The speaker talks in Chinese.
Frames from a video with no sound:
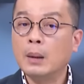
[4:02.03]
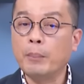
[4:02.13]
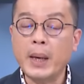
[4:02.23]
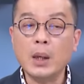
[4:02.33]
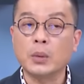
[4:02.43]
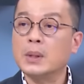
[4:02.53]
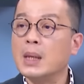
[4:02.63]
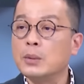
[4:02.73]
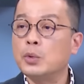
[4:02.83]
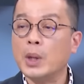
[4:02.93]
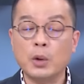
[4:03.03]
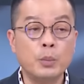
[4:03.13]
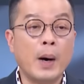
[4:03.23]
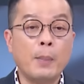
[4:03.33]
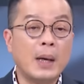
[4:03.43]
没有证据啊，
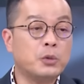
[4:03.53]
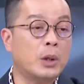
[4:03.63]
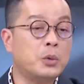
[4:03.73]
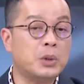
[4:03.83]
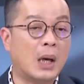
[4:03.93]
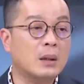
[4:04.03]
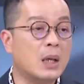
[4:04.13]
云豹帮选举讲到现